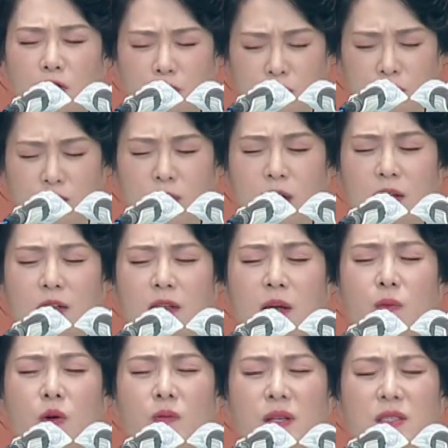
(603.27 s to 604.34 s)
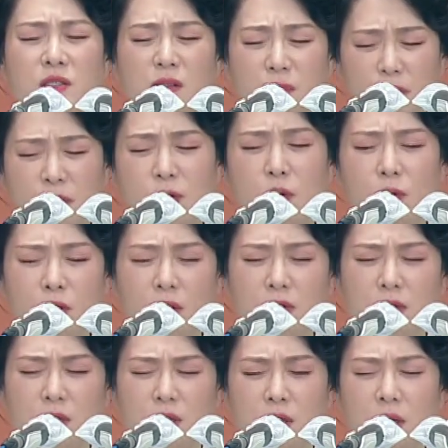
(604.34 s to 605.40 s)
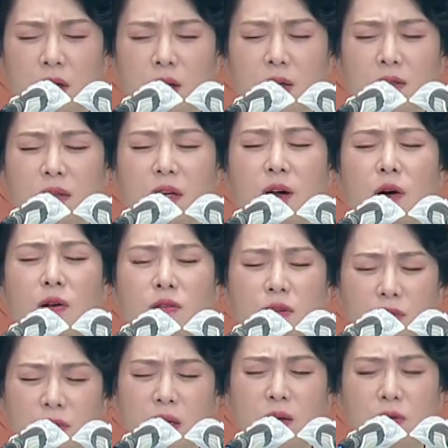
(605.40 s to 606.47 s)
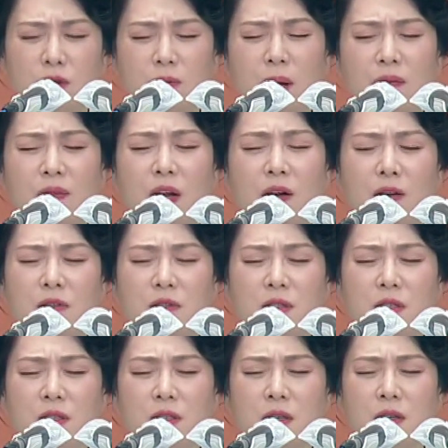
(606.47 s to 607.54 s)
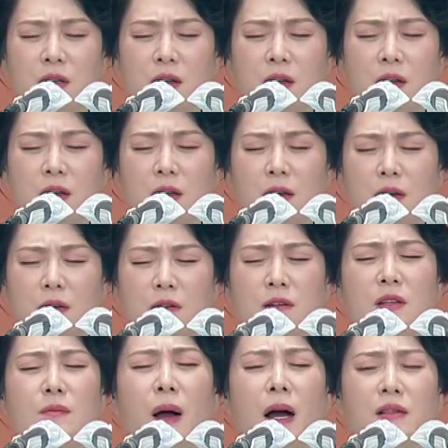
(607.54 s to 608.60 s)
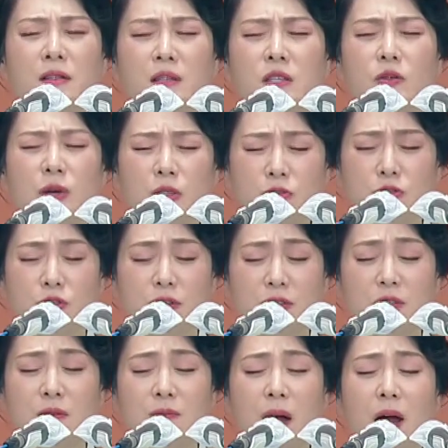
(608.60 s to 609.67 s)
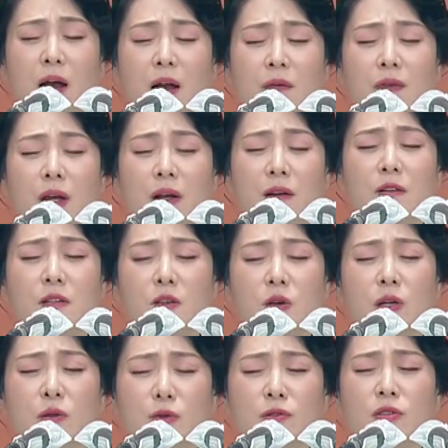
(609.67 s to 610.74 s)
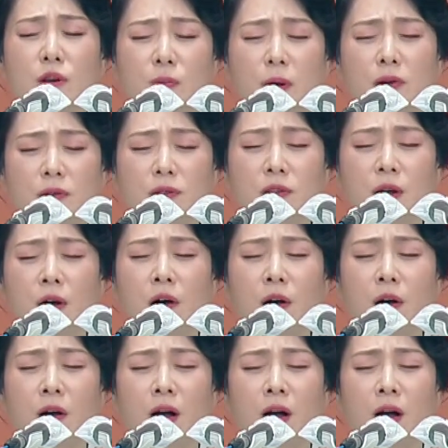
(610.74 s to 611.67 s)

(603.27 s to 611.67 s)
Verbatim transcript: 순간에 내 몸에 질병이 올런지 내가 어떤 사고를 만날런지 그런데 많은 기회를 주셨지만 내가 그 기회를 놓쳐버려서